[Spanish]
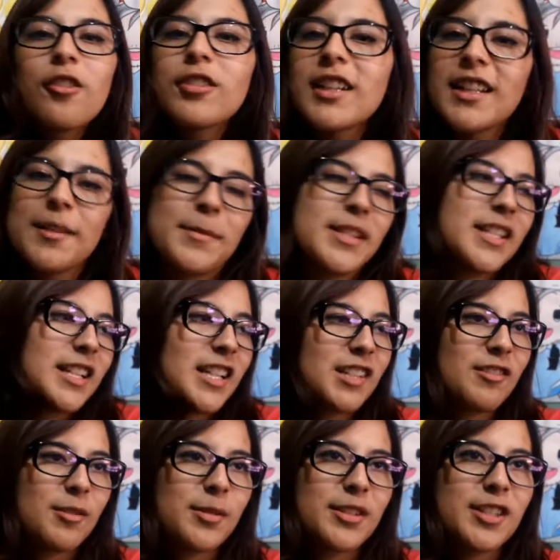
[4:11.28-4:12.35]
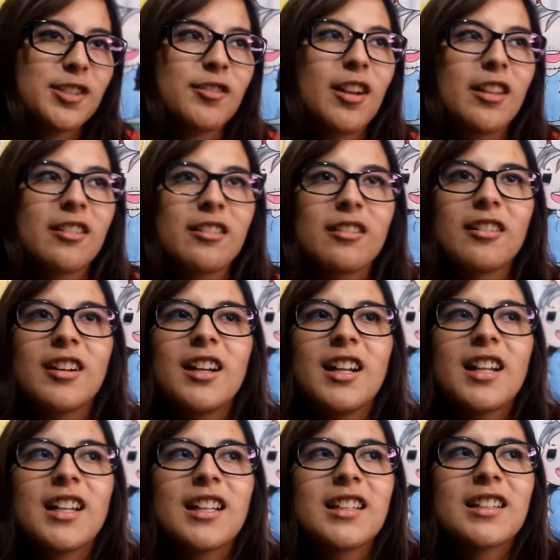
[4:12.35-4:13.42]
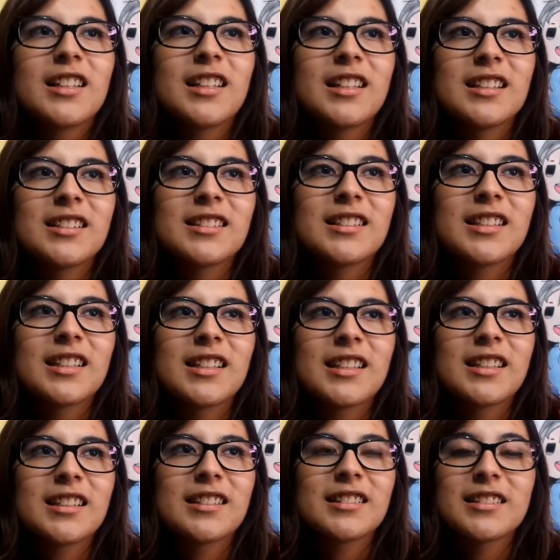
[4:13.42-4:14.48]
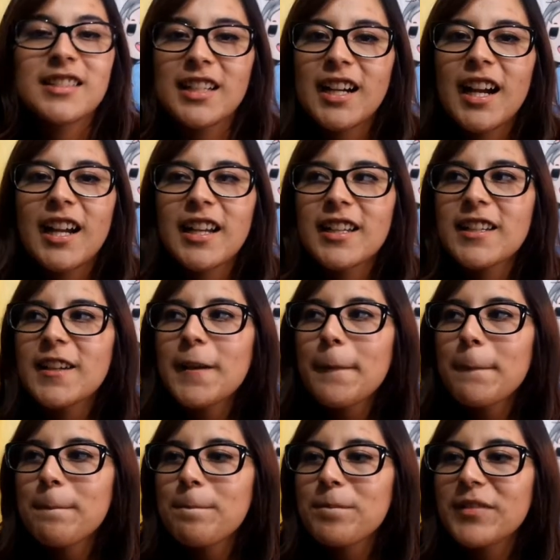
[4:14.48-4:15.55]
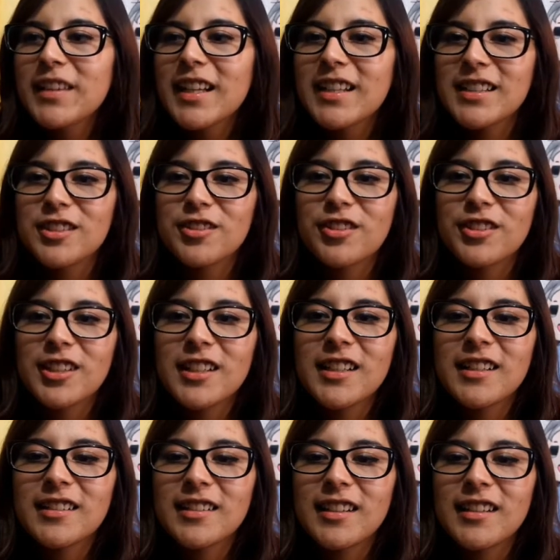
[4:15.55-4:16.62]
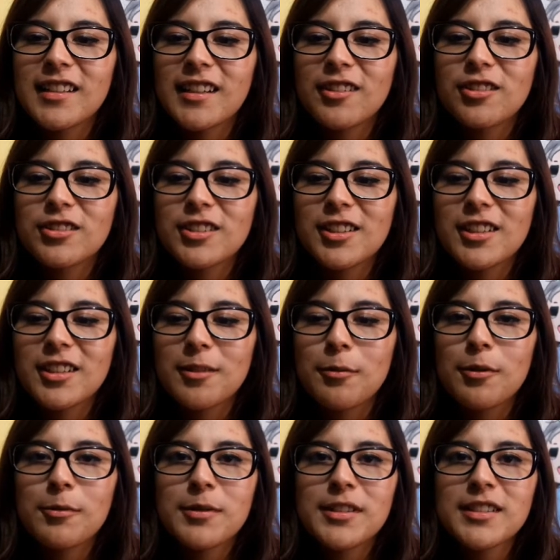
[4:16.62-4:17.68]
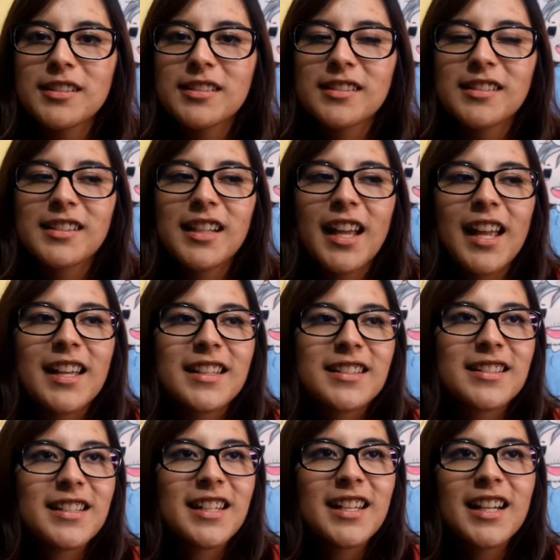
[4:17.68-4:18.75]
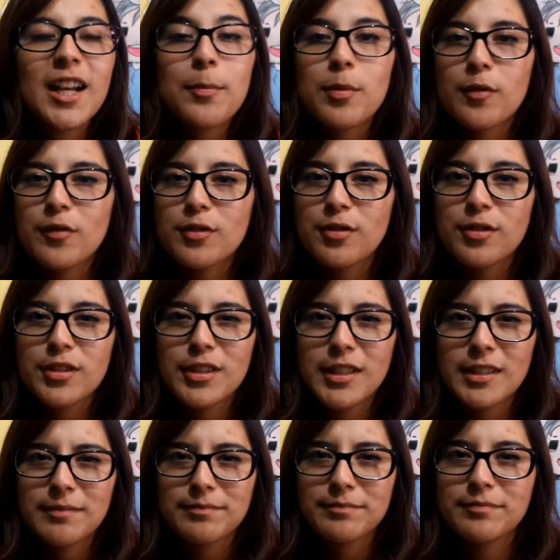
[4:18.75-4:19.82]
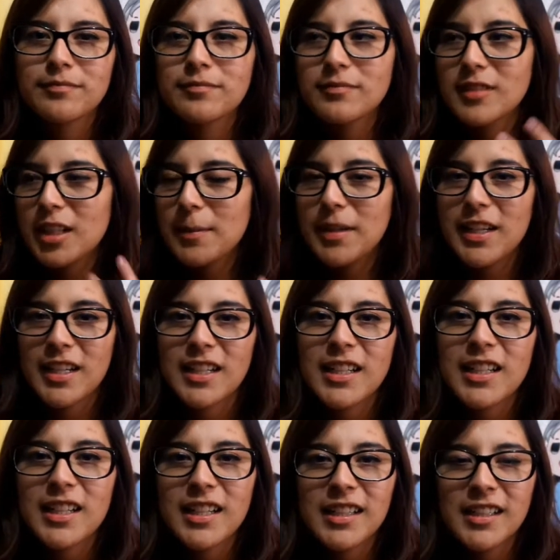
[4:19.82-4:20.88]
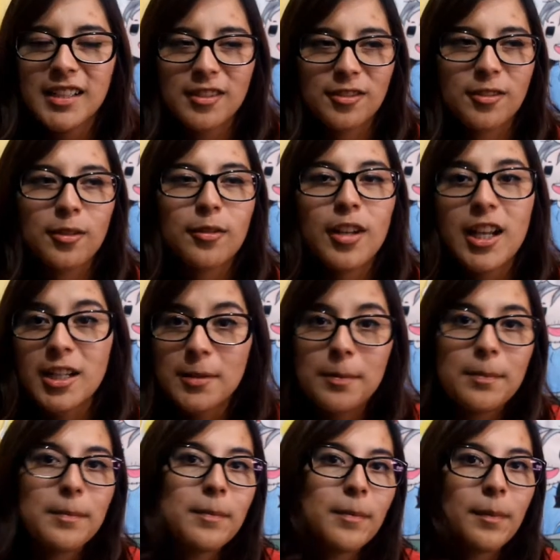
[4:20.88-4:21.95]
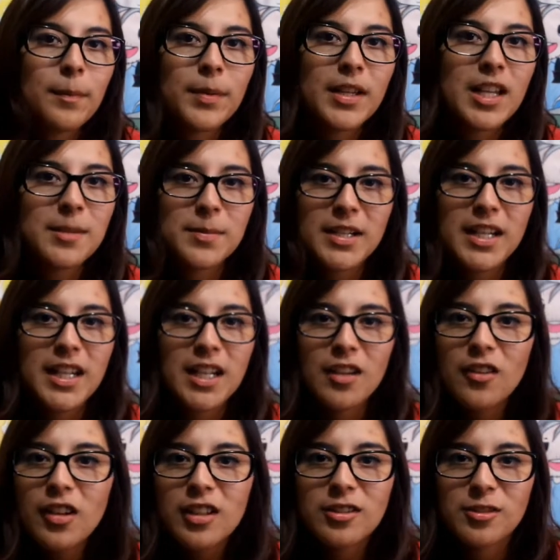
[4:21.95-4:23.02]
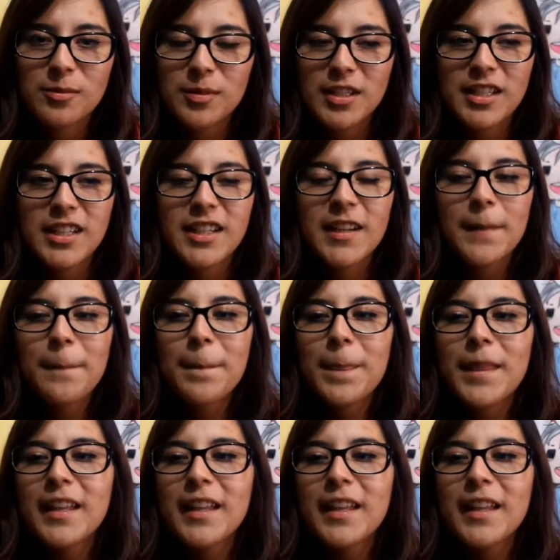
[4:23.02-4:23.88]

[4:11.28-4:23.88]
Una de mis escenas favoritas es cuando este, llega ella, que se esconden en, el coche de Wolverine. Llega el profesor, ya sabe quién es y todo, le empieza a explicar a Logan sobre ella.